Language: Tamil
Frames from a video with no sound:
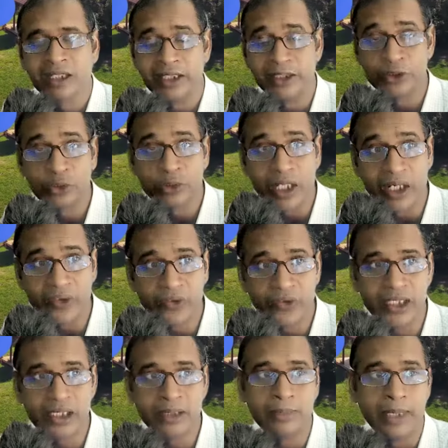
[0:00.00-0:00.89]
தே சுட் நாட்
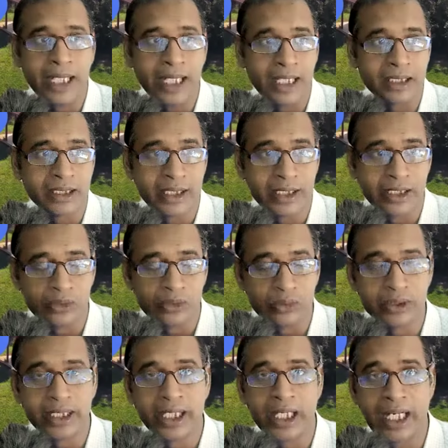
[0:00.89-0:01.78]
ஃபீல் பேட் தட் நோ
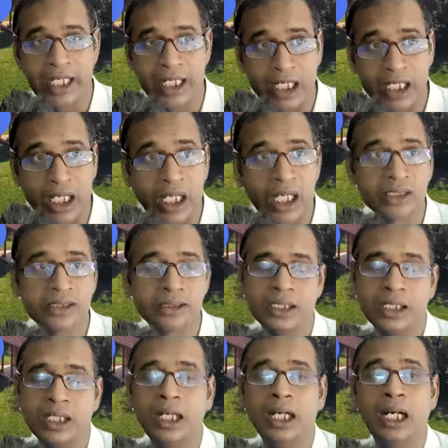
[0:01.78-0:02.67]
தே ஹேட் அ லாஸ்
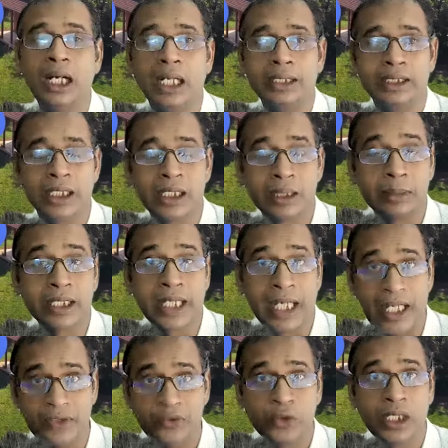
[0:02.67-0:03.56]
அதனால நம்ம
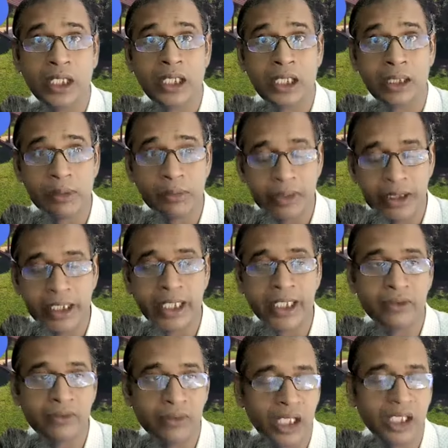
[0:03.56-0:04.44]
கேர்ஃபுல்லாக நம்ம
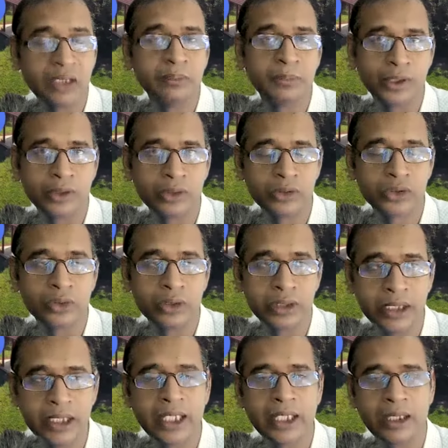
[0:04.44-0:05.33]
முன்னாடியே வார்ன் பண்ணணும்னு
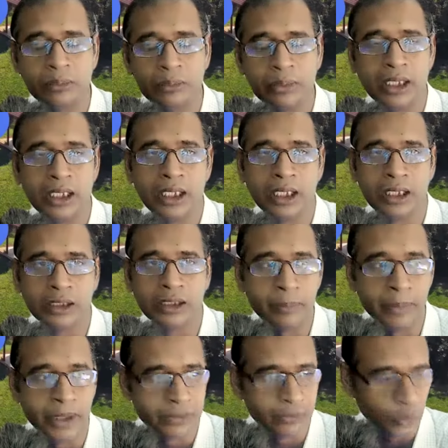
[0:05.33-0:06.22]
சொல்லிட்டு நான் ரொம்ப இதாக
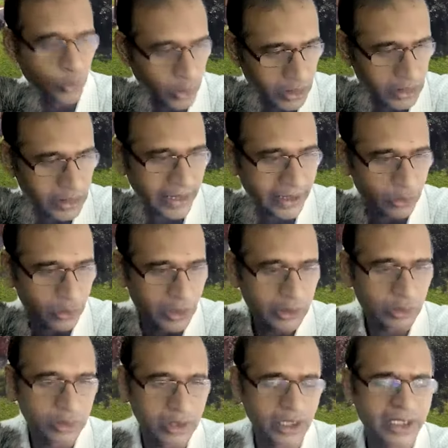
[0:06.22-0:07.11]
பேசுவோம் ஒரு கிளைண்ட் கூட
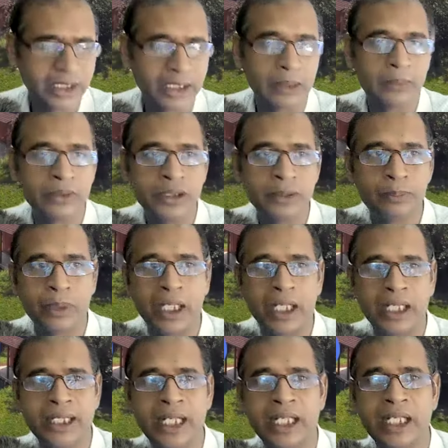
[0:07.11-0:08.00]
சொன்னார் நீங்கள் வந்து பா
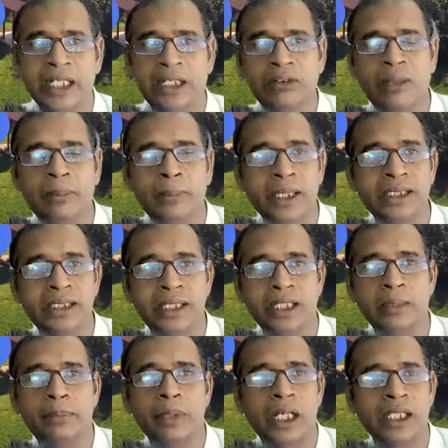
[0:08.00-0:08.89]
நெகட்டிவாக
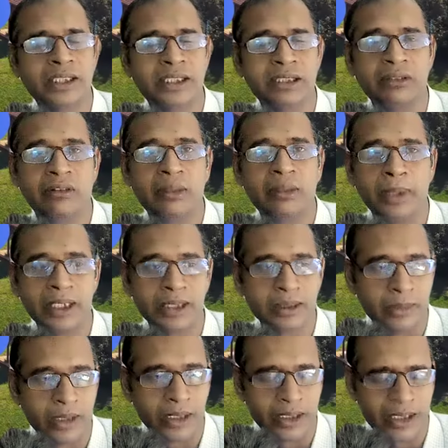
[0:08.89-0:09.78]
பேசுகிறீங்க பாசிட்டிவாகவே பேச
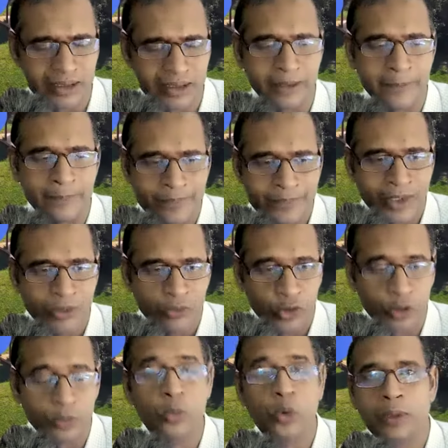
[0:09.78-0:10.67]
மாட்டேன் அதாவது
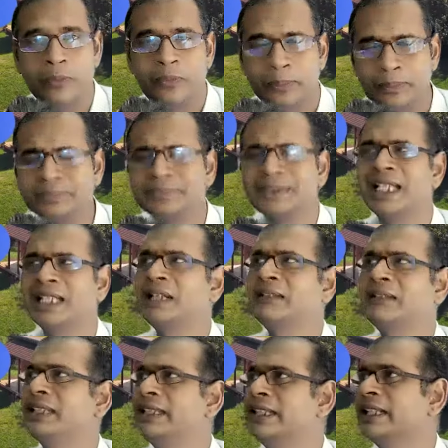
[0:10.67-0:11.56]
ஒரு மோ
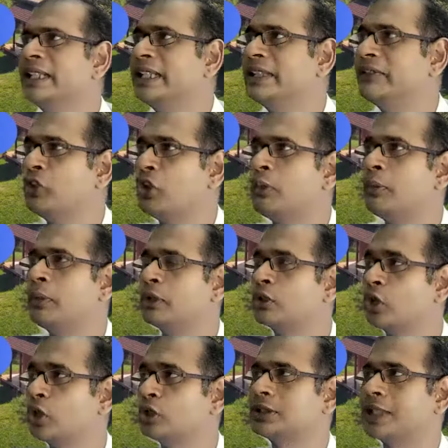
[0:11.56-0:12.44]
அதாவது என்னென்னா இவ்வளோ
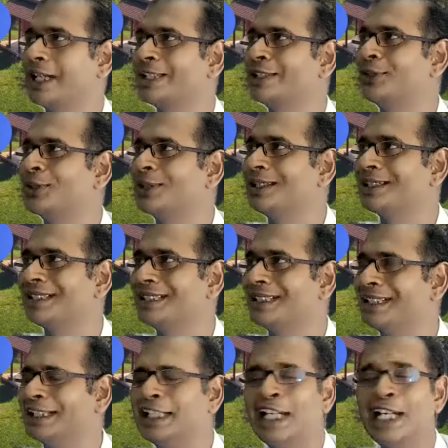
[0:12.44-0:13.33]
குரோத் கிடைக்கும் உங்களுக்கு
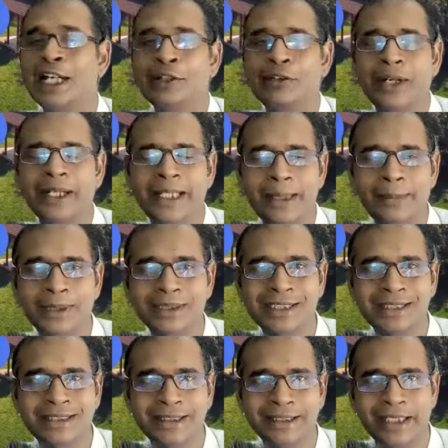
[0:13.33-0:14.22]
டுவெண்ட்டி
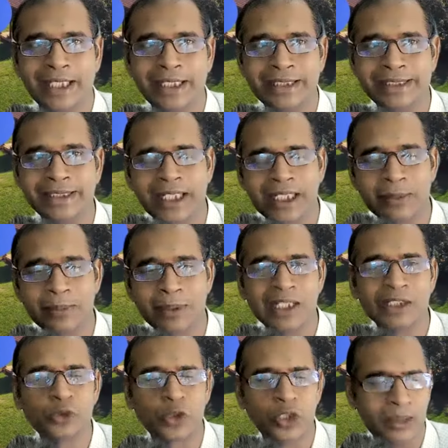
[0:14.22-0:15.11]
பர்சன்ட் சிஏஜிஆர்
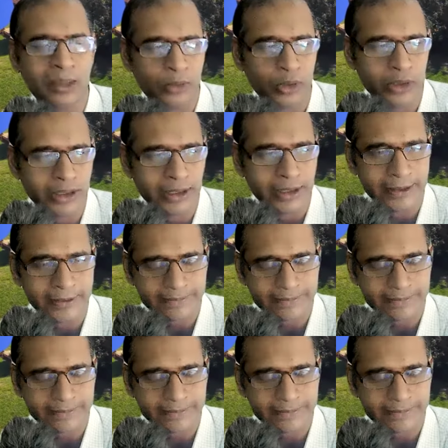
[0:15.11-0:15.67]
இப்படிலாம் சொல்லும் போது